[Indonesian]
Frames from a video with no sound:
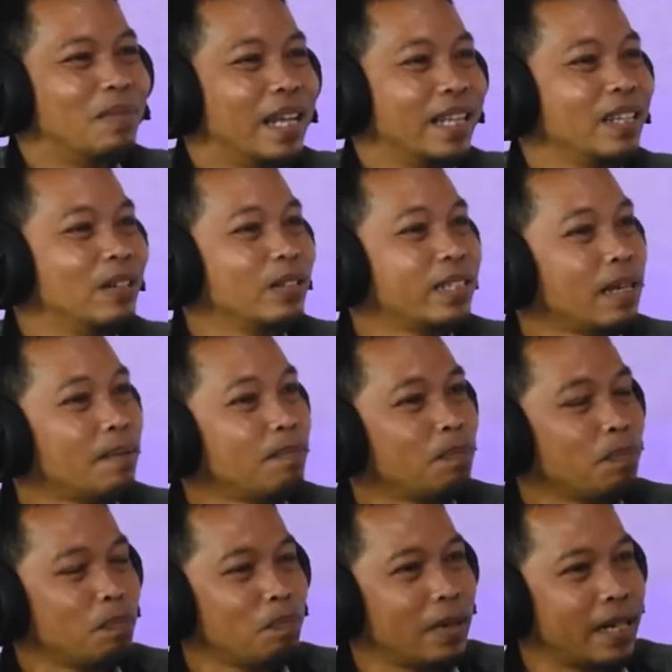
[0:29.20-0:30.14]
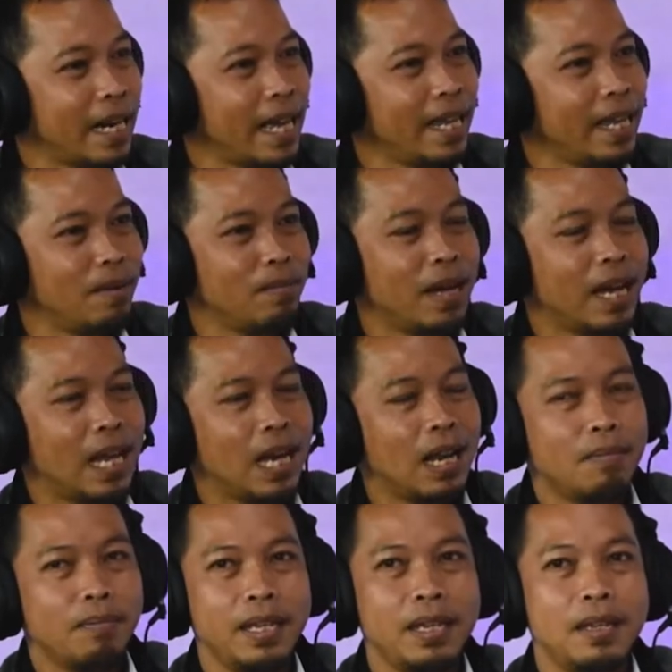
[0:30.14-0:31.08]
Berarti Ustadz pernah yang
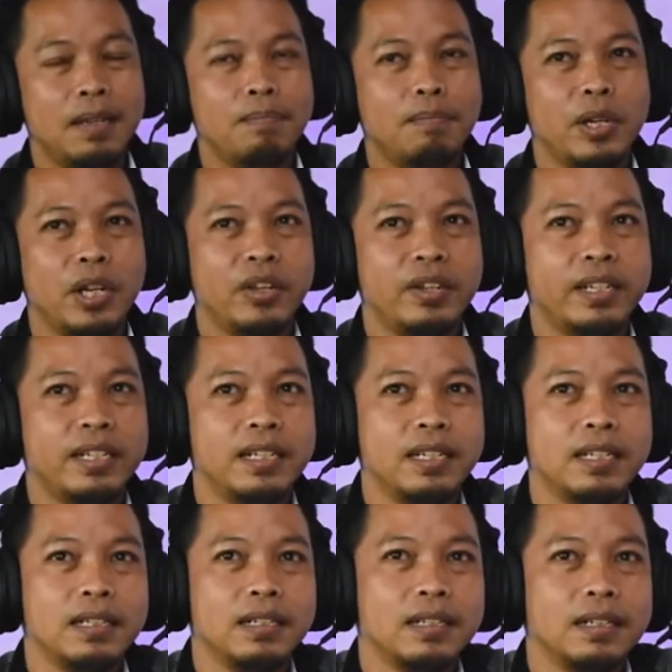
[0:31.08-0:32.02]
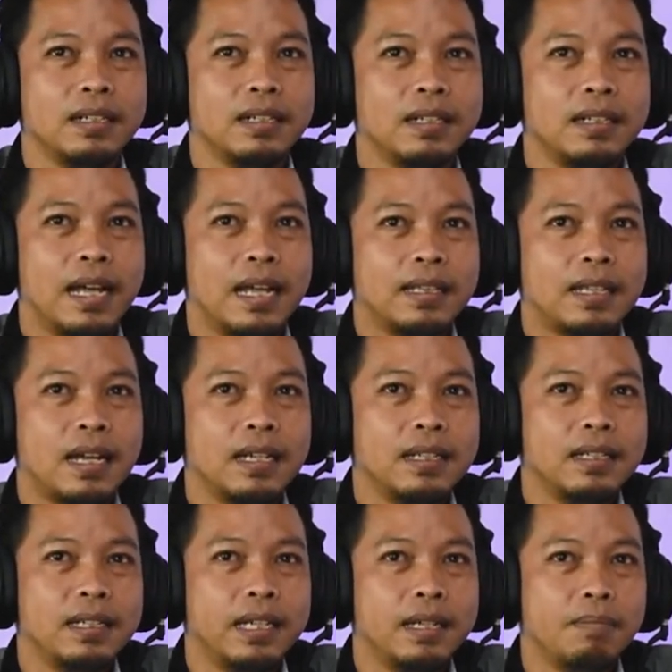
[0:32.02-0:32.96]
mengalami periode datang
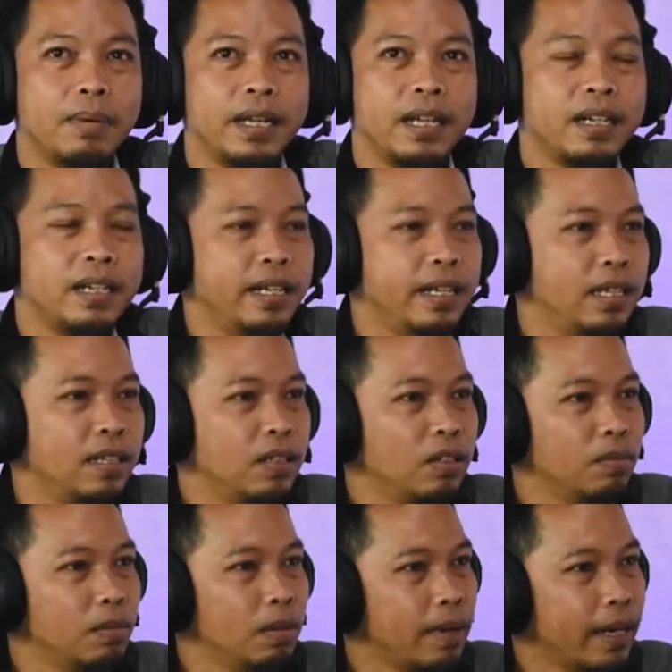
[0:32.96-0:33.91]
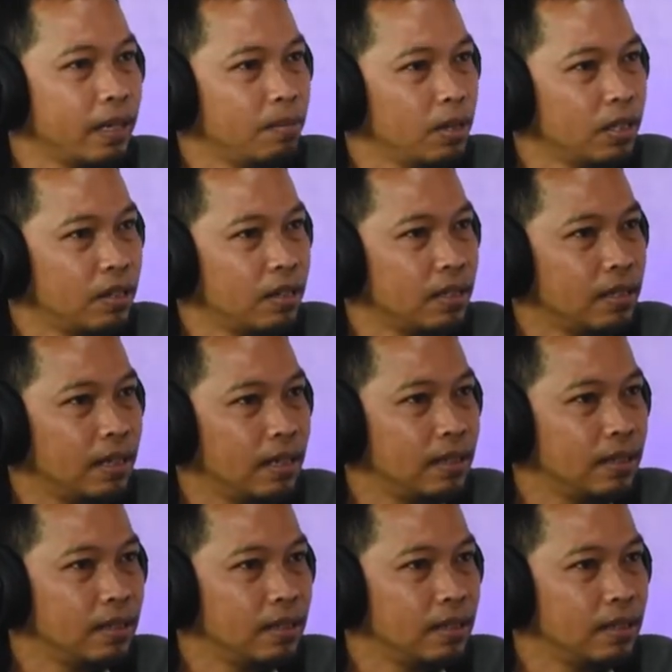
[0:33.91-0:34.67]
ke DPRD itu memakai motor, Ustaz?